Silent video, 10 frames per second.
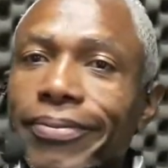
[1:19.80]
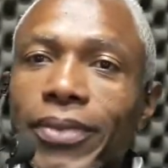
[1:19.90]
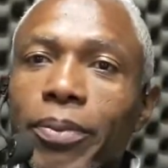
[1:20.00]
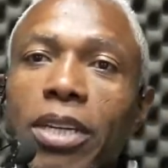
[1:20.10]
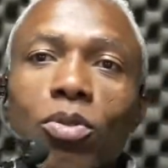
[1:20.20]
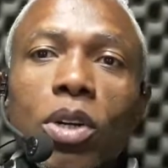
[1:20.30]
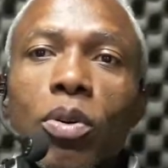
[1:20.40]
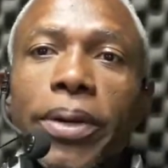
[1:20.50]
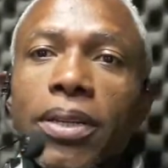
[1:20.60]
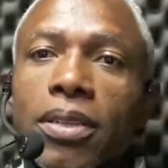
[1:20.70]
é mais uma
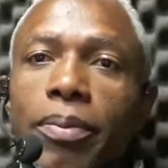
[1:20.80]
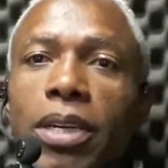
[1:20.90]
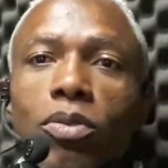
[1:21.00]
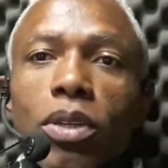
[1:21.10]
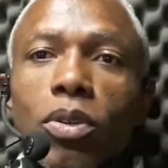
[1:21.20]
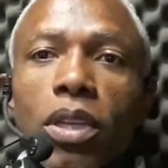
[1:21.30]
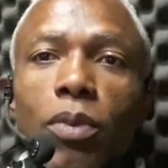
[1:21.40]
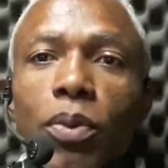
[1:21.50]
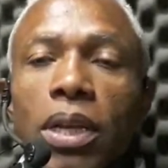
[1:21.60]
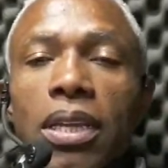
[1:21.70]
cobrança, mais uma que eu tenho
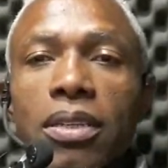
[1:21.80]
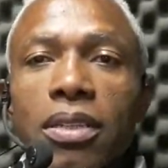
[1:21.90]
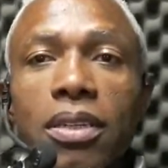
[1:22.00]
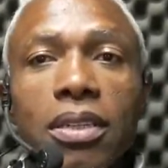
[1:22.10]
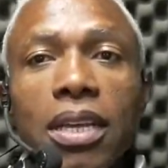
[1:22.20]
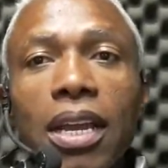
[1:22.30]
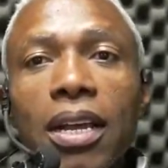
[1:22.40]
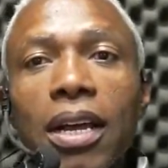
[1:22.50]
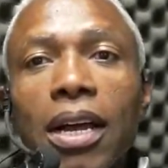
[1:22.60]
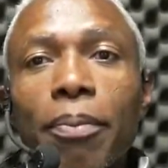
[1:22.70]
que pôr na lista. Antes
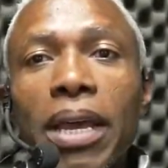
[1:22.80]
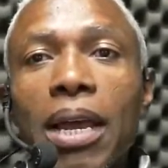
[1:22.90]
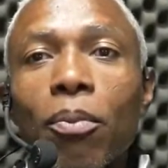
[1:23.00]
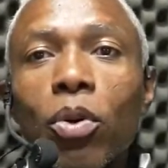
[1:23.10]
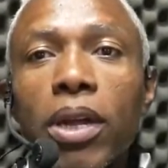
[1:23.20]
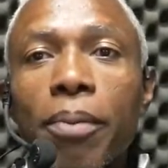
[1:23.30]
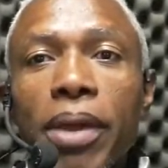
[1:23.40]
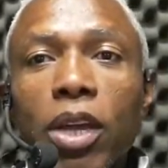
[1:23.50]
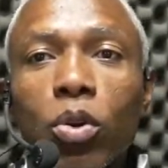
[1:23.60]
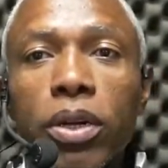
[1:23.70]
era a Bela Amor e a
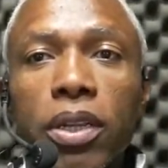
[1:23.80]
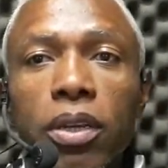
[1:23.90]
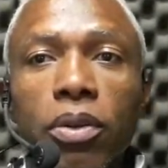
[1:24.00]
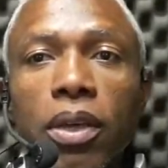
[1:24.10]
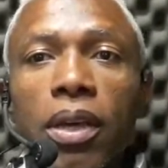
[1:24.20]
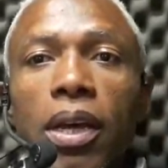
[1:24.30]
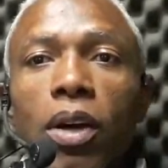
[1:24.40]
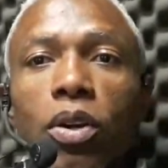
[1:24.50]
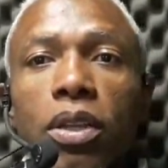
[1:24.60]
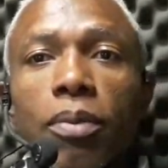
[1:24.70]
Mary Cordeiro.
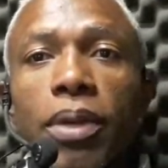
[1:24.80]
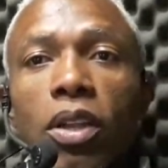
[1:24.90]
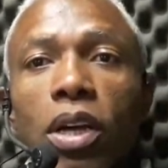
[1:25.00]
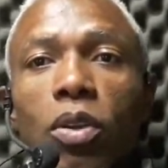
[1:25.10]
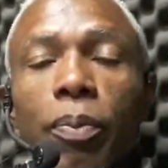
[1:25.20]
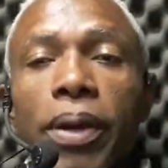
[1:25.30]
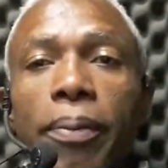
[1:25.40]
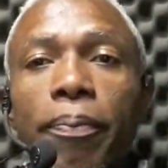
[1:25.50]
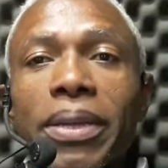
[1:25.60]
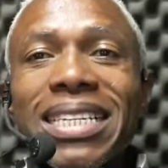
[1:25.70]
Agora tem que mandar um alô para
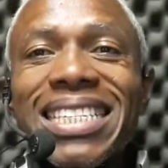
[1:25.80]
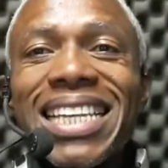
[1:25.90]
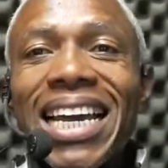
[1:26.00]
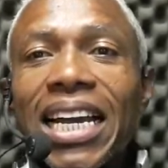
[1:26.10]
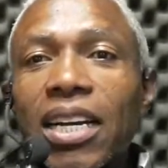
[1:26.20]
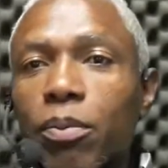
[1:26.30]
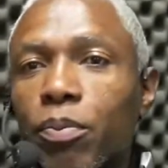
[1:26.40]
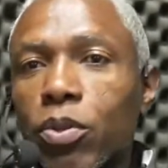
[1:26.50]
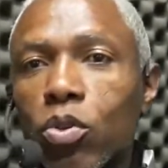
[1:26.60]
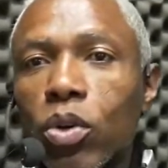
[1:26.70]
Priscila
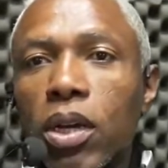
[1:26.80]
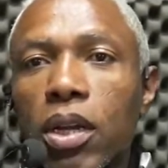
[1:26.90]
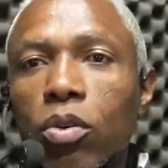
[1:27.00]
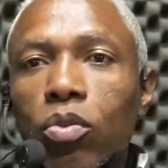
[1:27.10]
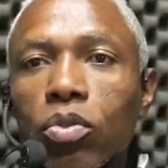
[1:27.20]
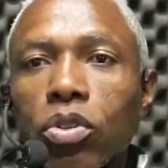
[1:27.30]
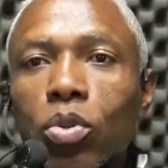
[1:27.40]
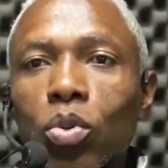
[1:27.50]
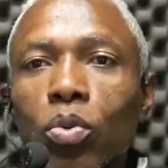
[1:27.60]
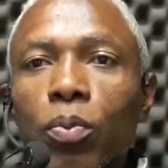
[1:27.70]
Campos, do canal De
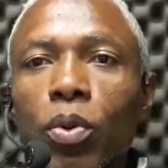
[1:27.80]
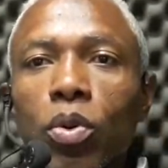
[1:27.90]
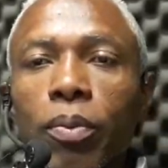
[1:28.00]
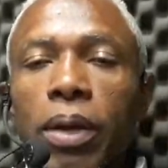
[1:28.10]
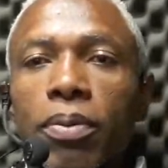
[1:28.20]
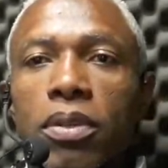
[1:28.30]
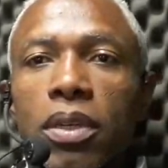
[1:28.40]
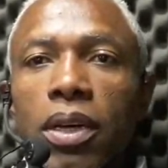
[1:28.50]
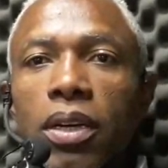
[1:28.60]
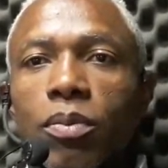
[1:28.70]
Tudo Um Pouco by
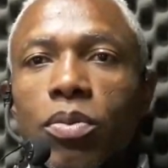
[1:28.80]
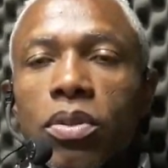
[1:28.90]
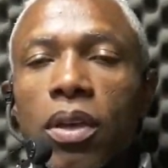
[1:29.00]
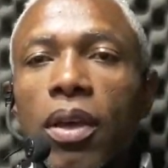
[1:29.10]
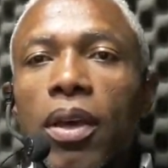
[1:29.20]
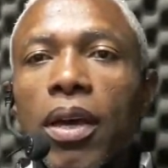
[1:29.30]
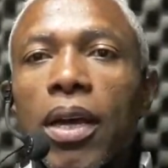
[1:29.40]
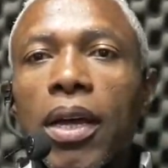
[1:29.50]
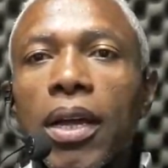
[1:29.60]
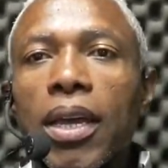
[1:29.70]
Priscila Campos.
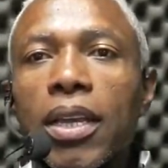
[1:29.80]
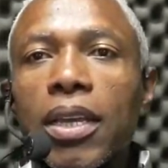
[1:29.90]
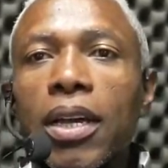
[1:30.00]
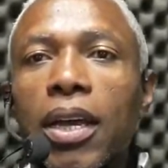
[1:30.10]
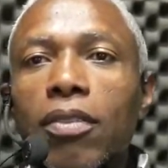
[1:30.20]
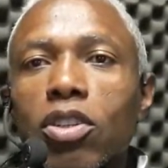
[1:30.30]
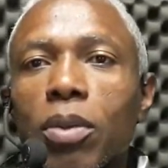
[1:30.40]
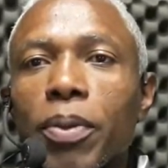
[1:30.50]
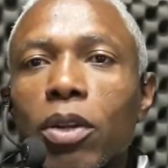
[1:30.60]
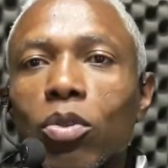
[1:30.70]
Aquela que ganhava
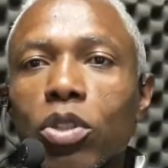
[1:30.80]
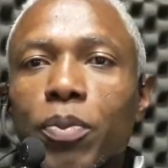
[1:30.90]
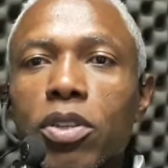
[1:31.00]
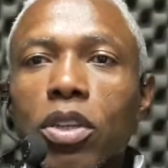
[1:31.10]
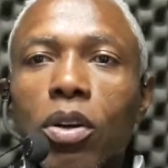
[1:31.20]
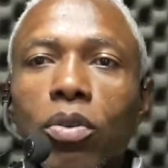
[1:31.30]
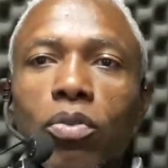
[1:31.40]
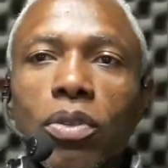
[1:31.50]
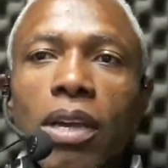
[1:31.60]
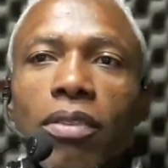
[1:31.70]
sempre a lua especial
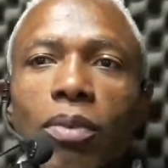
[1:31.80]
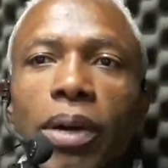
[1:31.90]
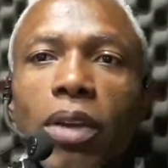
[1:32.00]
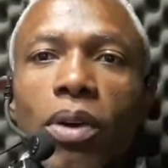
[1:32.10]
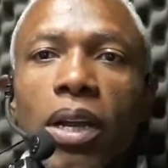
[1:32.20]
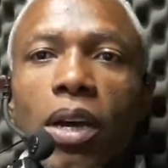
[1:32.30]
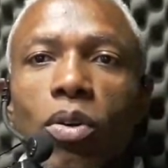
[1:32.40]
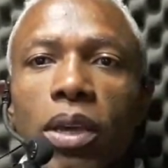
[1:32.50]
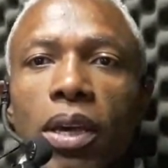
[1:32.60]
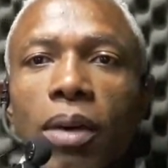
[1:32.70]
não tá vindo mais no canal,
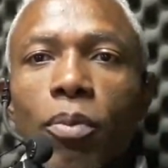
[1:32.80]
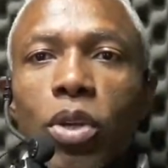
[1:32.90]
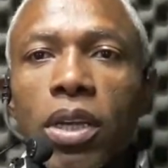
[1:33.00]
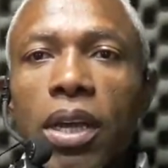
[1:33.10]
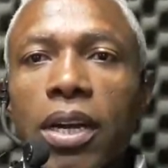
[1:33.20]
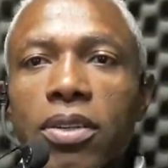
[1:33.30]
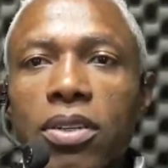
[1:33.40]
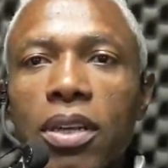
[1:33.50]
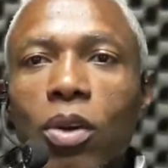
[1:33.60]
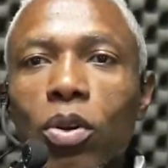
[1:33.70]
que é a Monique
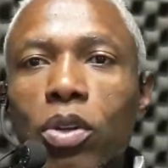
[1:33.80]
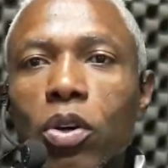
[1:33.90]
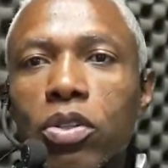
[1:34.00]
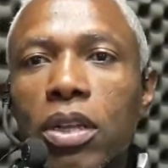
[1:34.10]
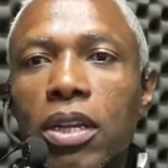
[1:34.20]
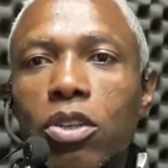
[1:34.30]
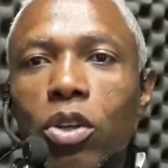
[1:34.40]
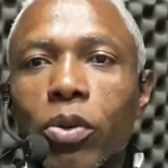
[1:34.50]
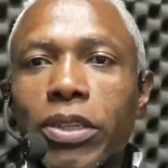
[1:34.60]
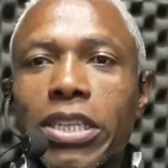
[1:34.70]
Garcia. Agora o negócio dela é
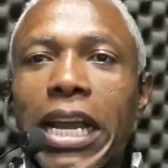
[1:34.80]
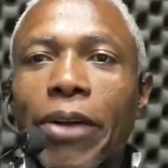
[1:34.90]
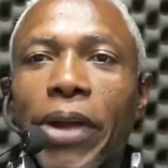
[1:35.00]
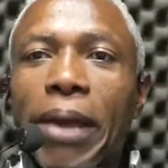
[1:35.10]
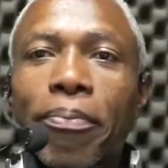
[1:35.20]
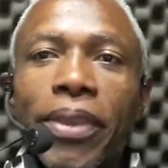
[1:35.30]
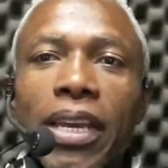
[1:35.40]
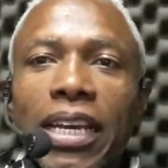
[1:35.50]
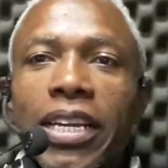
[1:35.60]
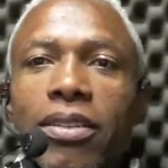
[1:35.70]
só no Instagram.
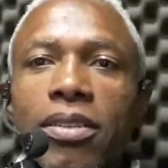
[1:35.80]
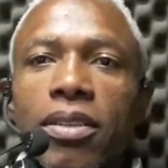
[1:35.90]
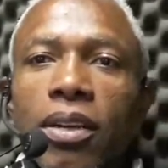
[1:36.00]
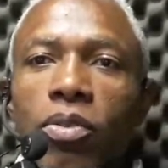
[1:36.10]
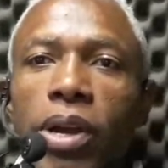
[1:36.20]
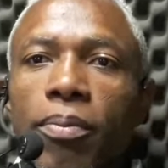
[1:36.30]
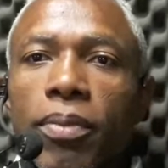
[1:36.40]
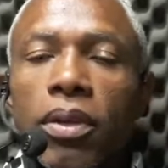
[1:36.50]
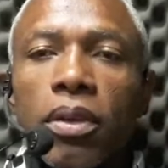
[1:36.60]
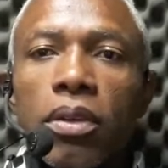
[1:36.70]
Instagram.
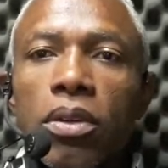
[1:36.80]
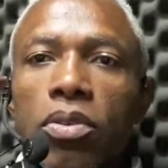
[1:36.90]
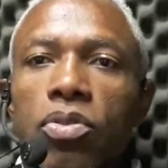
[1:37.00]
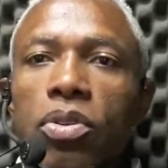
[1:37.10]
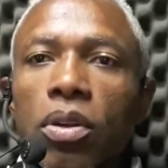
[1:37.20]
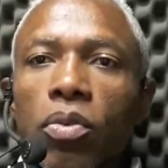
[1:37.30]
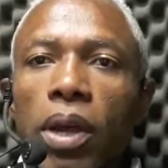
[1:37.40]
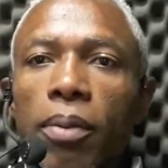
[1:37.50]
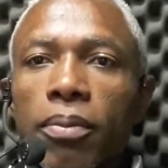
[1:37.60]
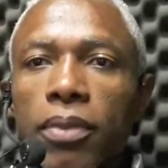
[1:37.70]
Instagram.